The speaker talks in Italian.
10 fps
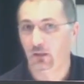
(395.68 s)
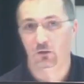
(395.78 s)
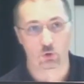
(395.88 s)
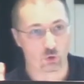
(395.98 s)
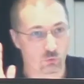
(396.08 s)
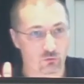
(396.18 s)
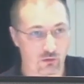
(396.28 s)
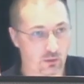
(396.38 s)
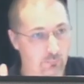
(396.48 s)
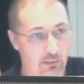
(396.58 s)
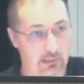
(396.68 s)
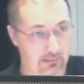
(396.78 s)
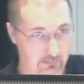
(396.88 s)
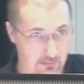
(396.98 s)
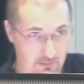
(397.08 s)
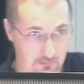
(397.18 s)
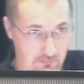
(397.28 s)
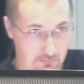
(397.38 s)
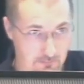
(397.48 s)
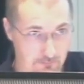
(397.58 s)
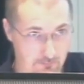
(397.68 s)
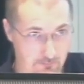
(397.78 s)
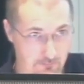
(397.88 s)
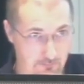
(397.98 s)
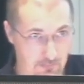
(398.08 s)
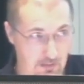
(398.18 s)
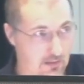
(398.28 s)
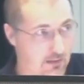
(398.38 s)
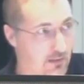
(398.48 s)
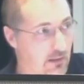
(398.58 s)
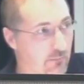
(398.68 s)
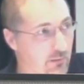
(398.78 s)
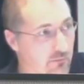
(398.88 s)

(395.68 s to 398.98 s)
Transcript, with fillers: Non usano la paletta, eh, chi, è, chi,